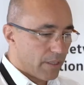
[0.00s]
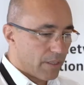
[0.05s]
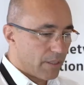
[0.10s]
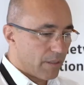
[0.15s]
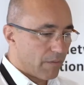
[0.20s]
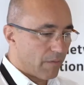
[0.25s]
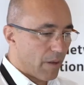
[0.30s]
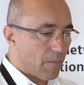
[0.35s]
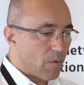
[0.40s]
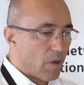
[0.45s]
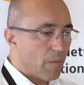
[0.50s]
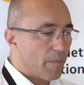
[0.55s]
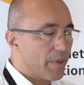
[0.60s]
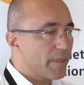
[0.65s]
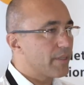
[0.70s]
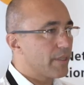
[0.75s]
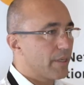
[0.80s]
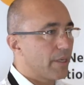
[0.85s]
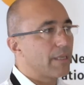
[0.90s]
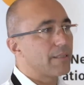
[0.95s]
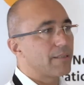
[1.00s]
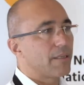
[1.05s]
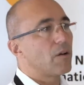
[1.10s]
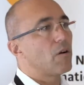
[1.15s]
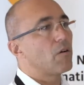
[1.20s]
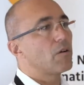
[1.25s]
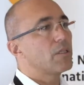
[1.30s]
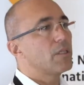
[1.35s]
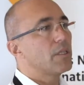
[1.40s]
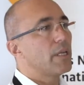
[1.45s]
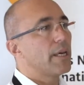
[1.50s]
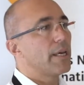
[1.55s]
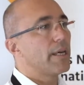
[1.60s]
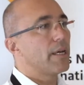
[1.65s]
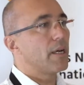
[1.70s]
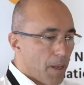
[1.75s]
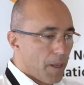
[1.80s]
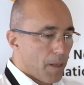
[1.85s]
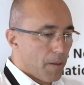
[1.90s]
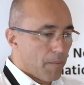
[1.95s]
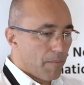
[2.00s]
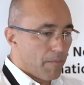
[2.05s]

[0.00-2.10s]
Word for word: C'est vraiment un métier extraordinaire,